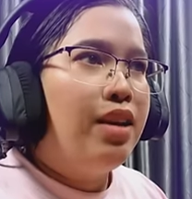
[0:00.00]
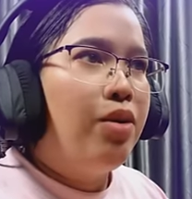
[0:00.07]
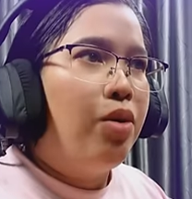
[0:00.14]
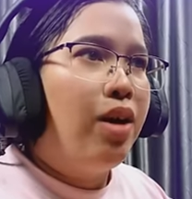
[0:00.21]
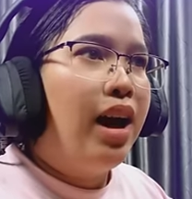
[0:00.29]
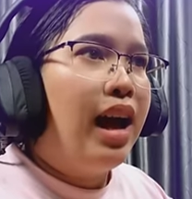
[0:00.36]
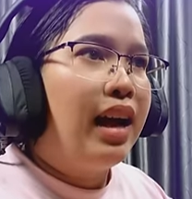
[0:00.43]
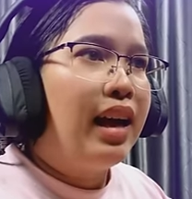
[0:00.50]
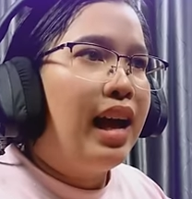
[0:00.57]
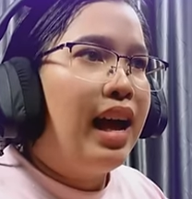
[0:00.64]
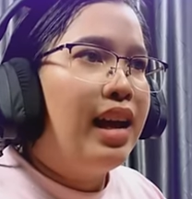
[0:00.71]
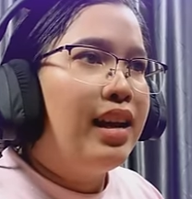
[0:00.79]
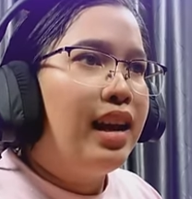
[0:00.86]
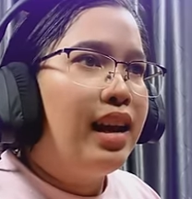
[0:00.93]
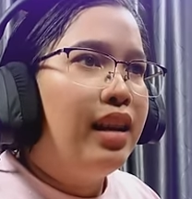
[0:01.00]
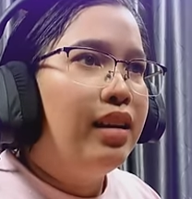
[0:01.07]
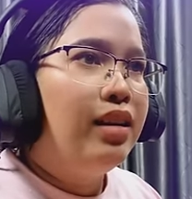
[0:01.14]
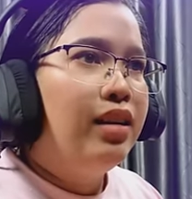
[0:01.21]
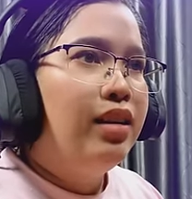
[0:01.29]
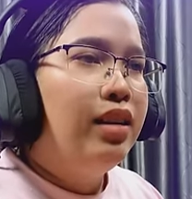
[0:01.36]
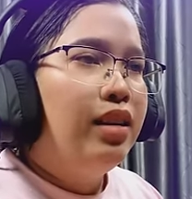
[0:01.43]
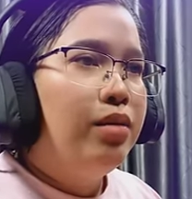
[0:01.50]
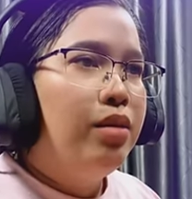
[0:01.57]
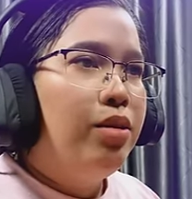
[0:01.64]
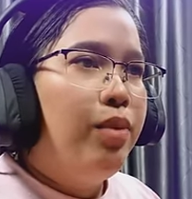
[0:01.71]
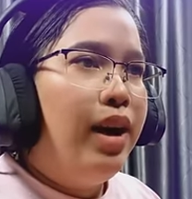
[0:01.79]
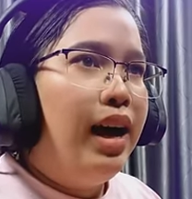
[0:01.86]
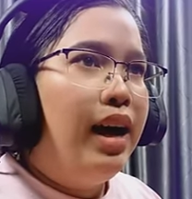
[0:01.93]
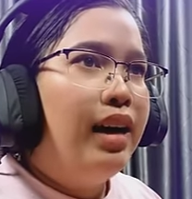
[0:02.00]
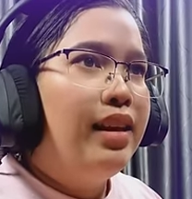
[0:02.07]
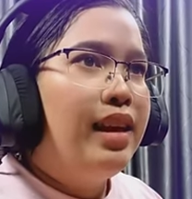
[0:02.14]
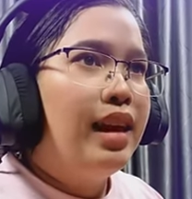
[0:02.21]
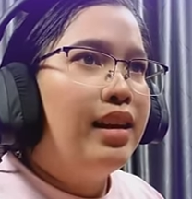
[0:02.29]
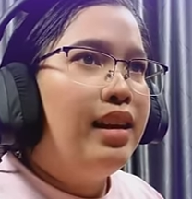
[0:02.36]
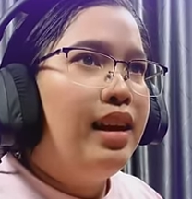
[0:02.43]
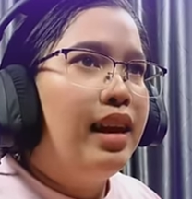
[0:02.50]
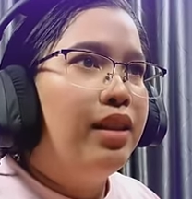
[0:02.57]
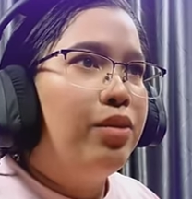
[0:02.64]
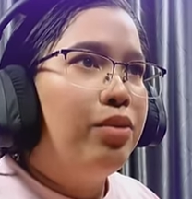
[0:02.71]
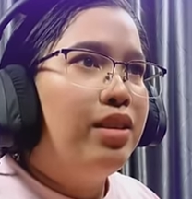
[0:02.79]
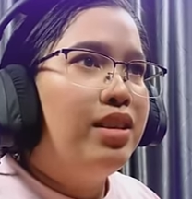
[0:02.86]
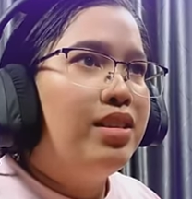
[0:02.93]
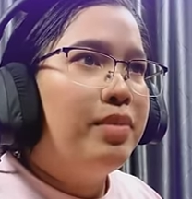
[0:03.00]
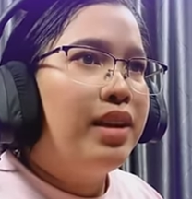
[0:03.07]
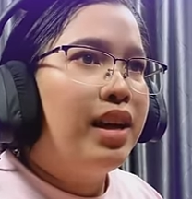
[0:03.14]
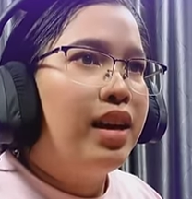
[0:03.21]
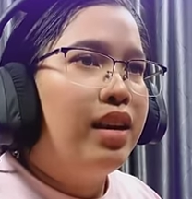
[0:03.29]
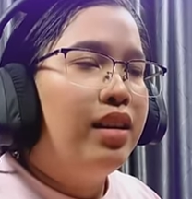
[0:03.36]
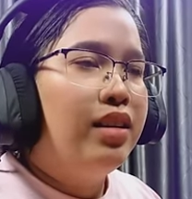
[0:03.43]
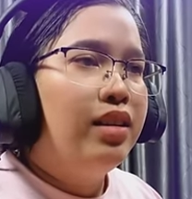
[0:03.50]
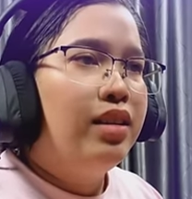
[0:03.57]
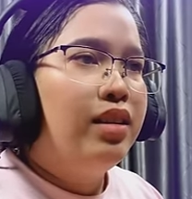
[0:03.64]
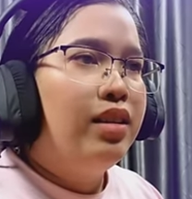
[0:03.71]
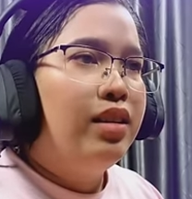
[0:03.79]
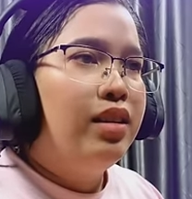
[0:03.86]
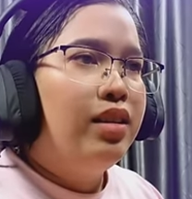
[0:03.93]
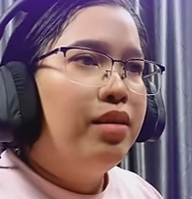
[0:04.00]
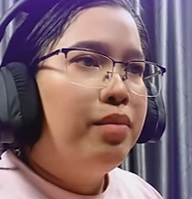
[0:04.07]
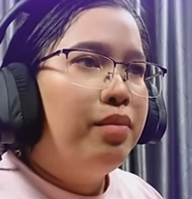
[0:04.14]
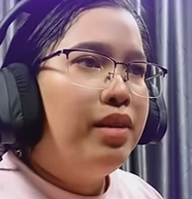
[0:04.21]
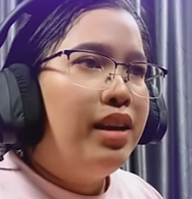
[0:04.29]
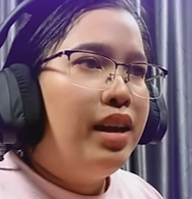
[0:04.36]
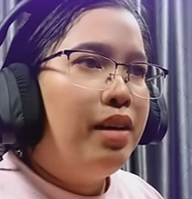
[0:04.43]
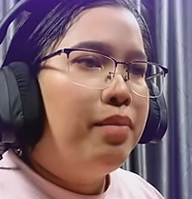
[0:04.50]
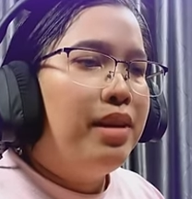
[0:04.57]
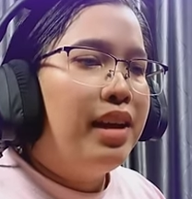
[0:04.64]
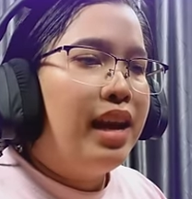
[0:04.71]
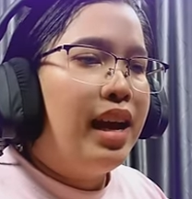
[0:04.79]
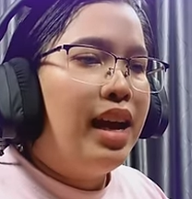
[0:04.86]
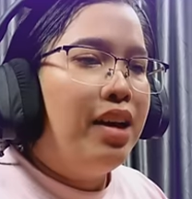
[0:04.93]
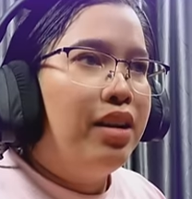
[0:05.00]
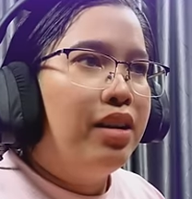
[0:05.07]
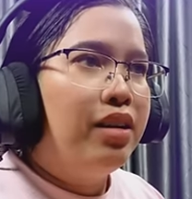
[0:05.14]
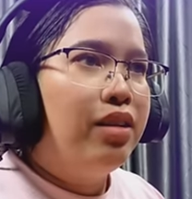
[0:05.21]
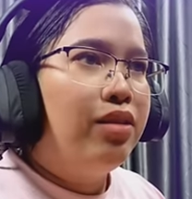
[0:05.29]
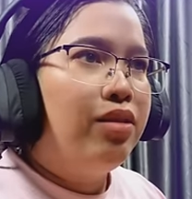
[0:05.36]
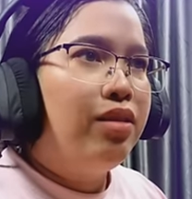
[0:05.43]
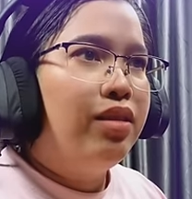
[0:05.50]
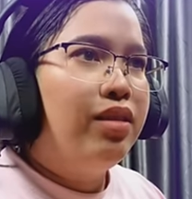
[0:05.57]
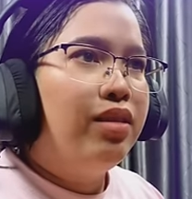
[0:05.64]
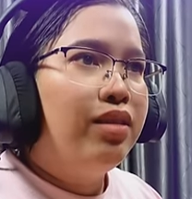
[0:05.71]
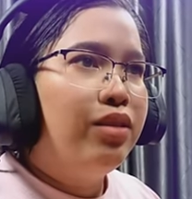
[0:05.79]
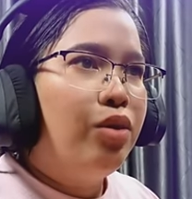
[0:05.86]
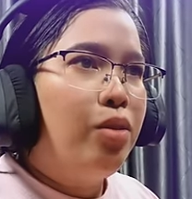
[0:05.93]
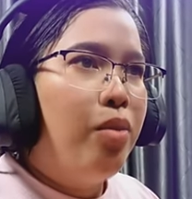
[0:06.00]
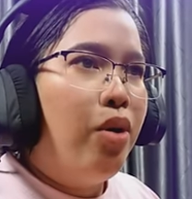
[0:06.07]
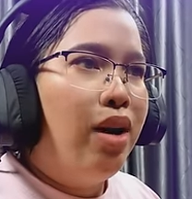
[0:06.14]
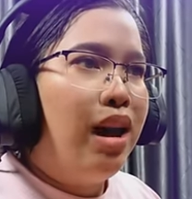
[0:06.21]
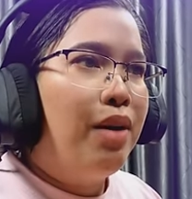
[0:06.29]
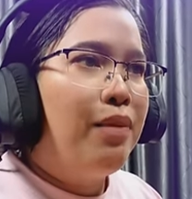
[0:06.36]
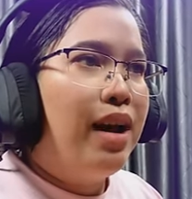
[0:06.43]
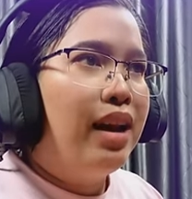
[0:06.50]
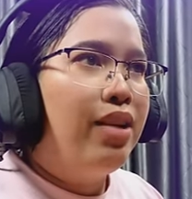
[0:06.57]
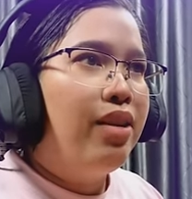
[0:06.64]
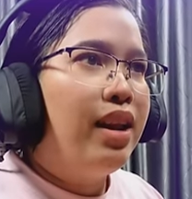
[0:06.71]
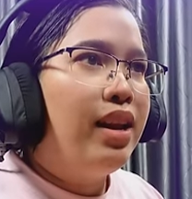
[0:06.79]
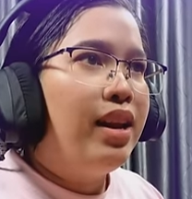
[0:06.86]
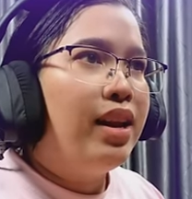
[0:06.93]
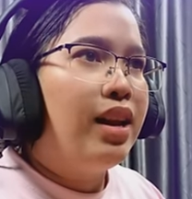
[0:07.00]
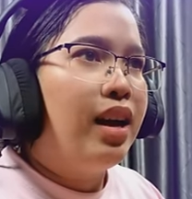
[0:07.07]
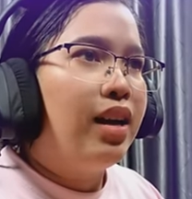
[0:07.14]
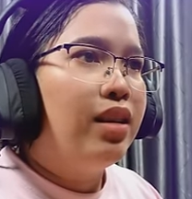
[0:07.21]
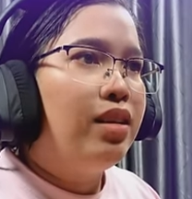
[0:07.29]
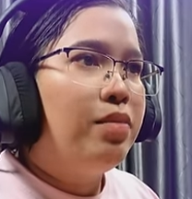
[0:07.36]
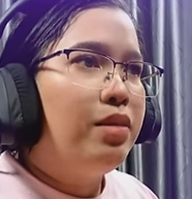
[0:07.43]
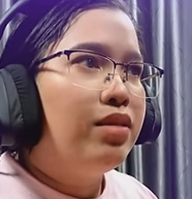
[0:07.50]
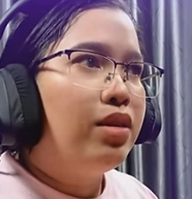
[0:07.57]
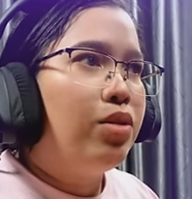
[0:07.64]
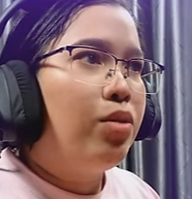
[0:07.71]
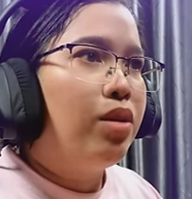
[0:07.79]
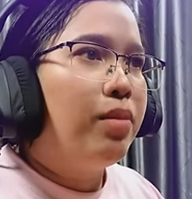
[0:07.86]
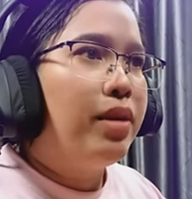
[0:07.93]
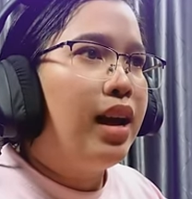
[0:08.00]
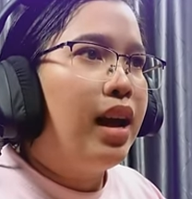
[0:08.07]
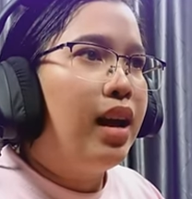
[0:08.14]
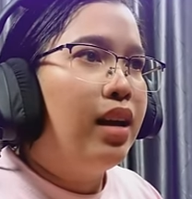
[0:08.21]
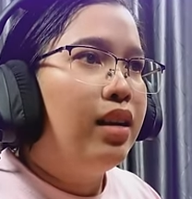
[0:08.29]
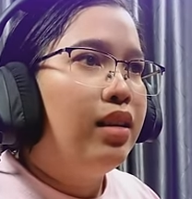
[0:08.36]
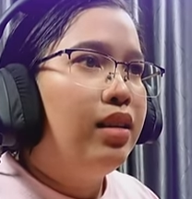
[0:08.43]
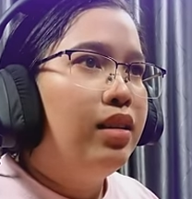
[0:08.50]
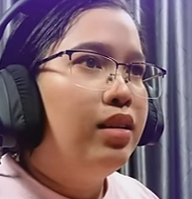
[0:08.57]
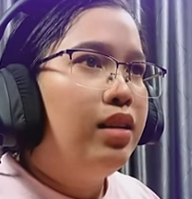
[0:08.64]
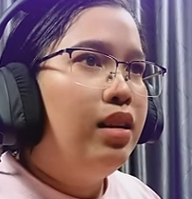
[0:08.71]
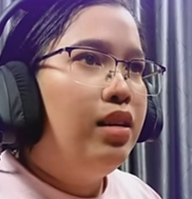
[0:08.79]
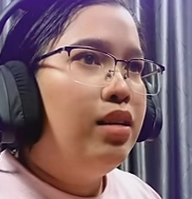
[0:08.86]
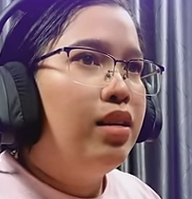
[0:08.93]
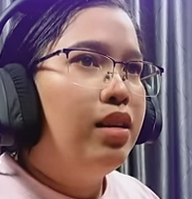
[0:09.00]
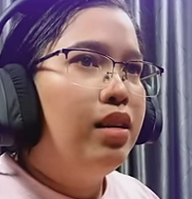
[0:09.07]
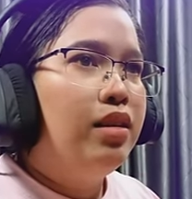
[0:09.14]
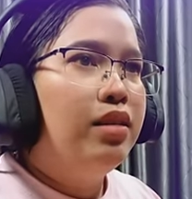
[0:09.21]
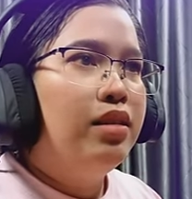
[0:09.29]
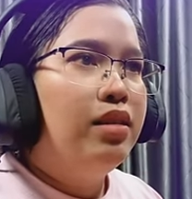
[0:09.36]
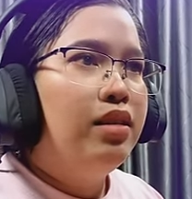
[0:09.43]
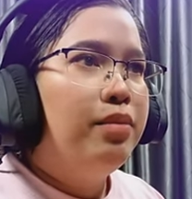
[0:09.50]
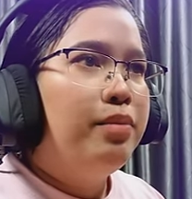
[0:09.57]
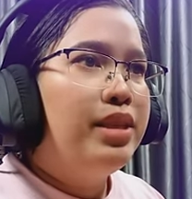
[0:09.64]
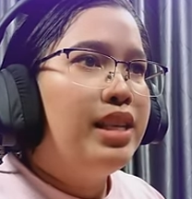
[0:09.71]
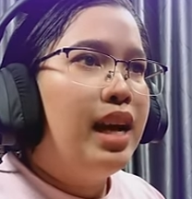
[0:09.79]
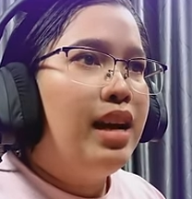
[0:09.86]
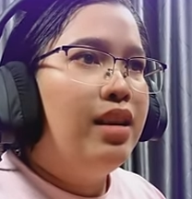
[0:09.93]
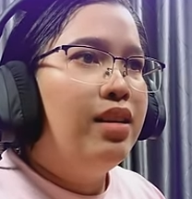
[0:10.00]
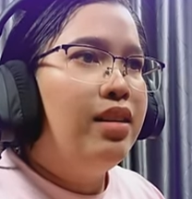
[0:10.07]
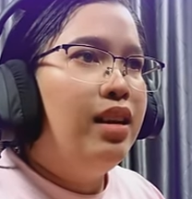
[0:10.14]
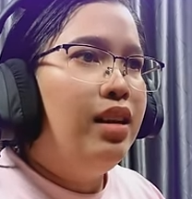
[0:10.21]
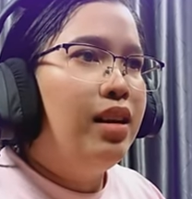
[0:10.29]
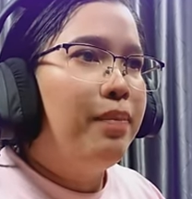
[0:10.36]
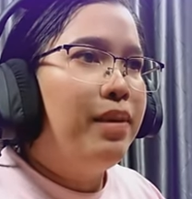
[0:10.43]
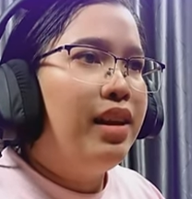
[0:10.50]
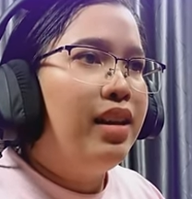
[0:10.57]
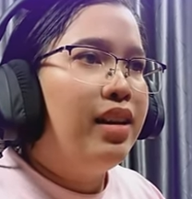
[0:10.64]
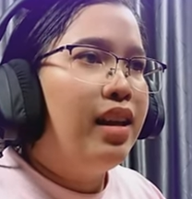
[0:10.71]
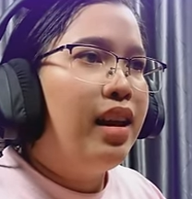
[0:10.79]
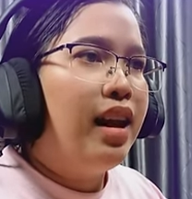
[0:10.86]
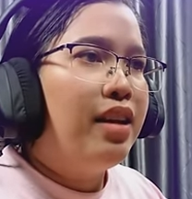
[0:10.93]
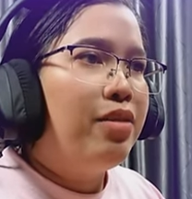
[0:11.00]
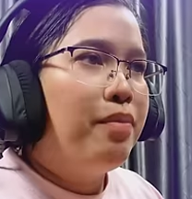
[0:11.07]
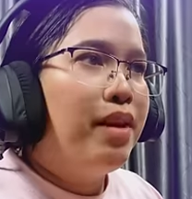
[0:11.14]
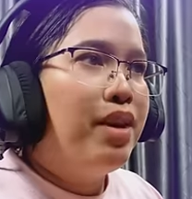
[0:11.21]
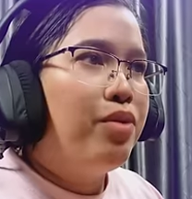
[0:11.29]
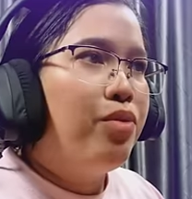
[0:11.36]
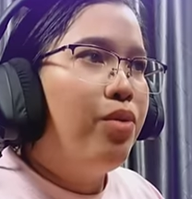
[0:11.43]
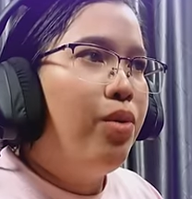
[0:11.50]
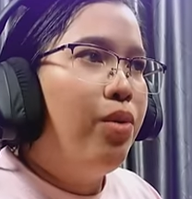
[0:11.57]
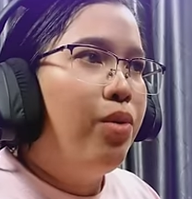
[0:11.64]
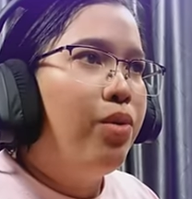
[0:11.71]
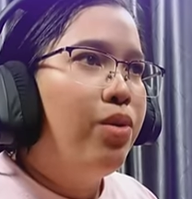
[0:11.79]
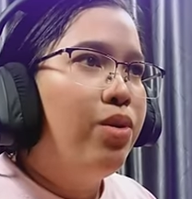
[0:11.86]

ใช่ของหาง่ายนะเพราะว่าอย่างที่เห็นตรงนี้ใช่ไหมคะเนี่ยมีแค่ตรงบ่อลาวาเท่านั้นเองค่ะที่เป็นสโตนธรรมดาที่เหลือไม่ใช่เลยที่เหลือเป็นหินอะไรก็ไม่รู้